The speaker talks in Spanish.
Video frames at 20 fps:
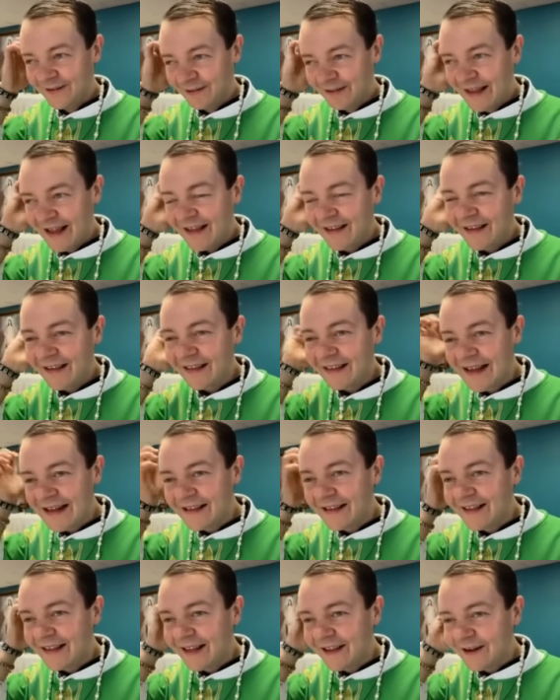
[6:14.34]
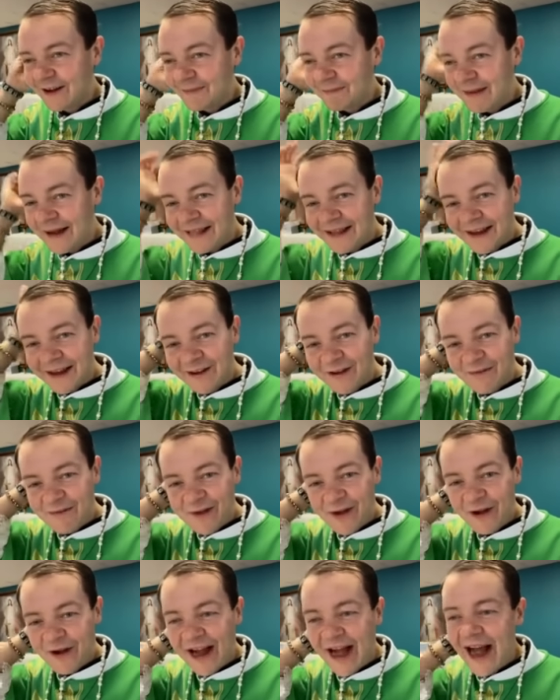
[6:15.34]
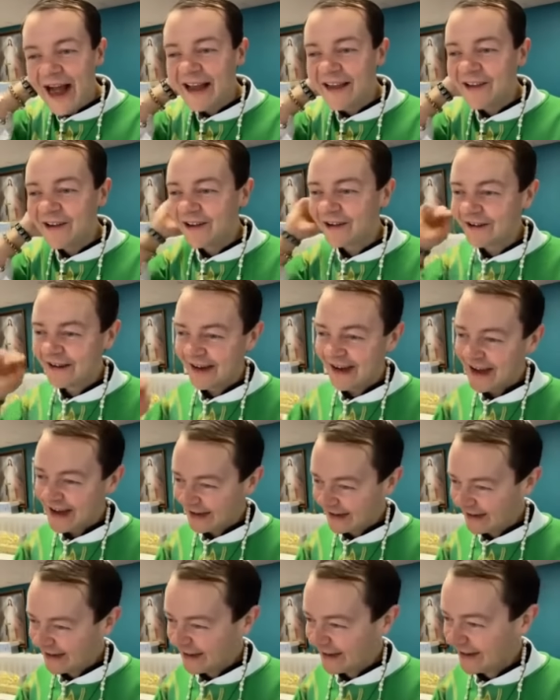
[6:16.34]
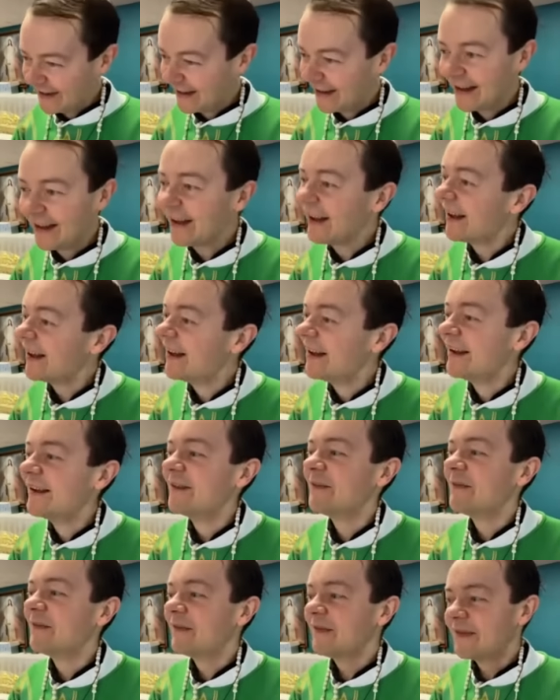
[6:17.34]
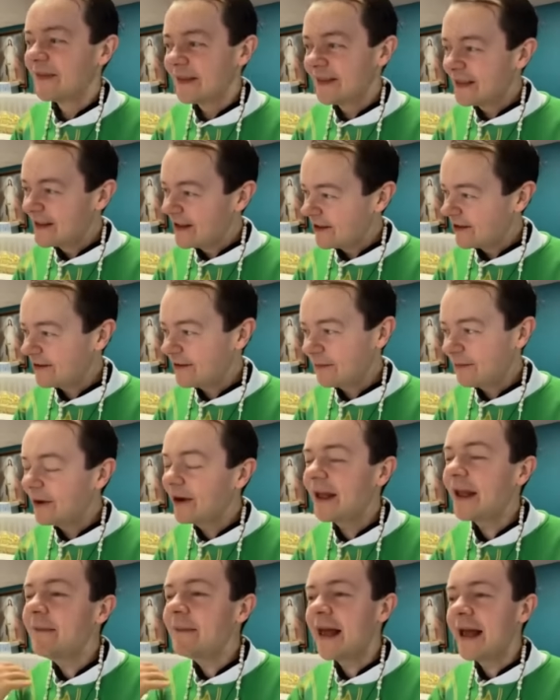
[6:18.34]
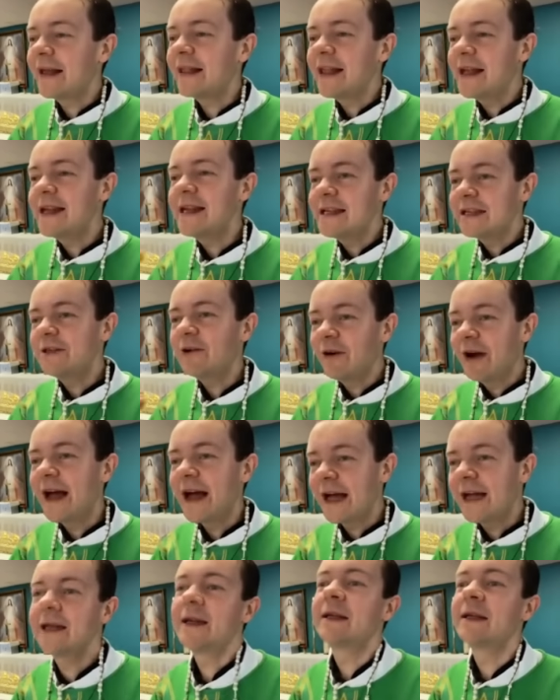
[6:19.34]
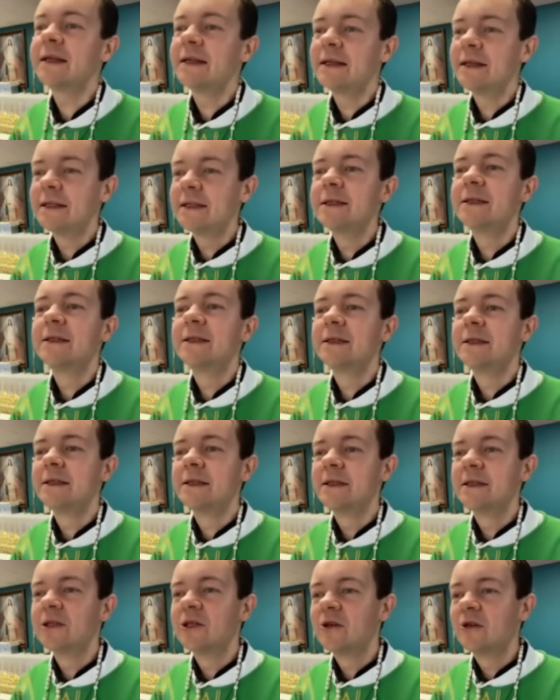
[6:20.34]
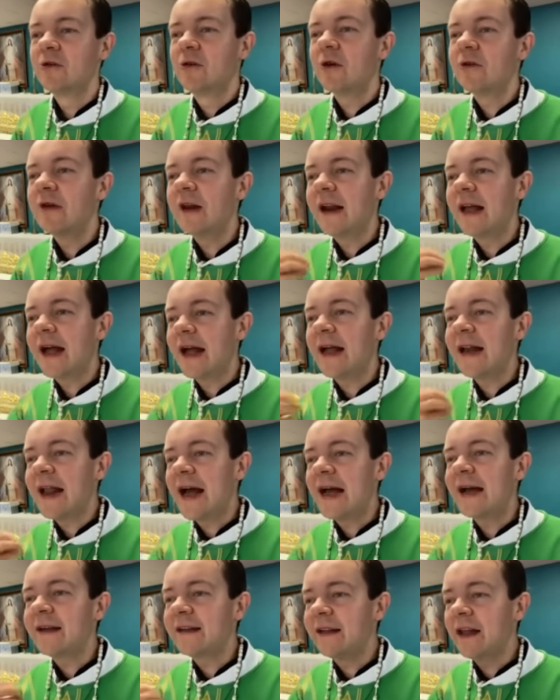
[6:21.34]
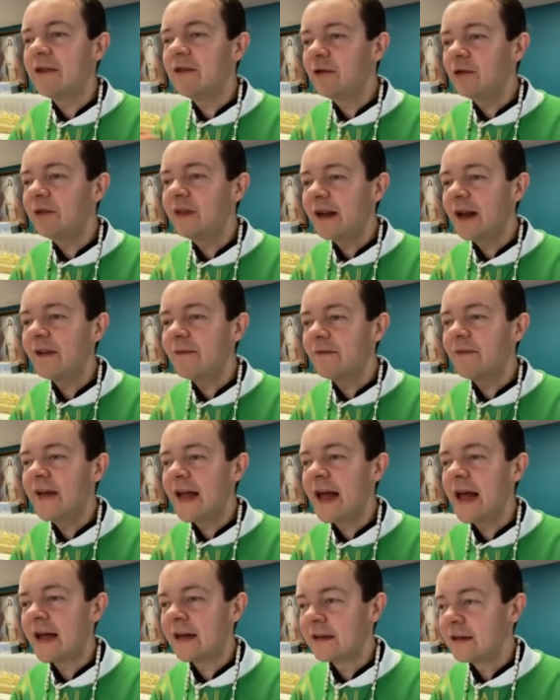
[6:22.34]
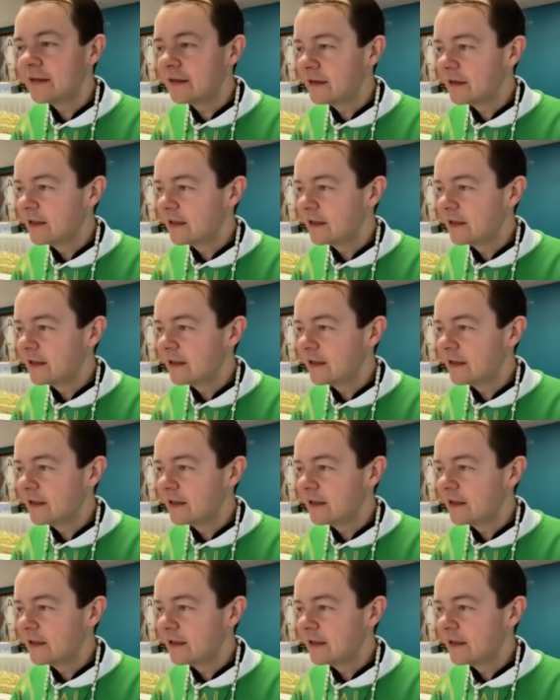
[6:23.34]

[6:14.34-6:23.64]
Ustedes están diciendo, ¿el padre comió gallo o qué? No, porque me hacen enojar con la, actitud re fea.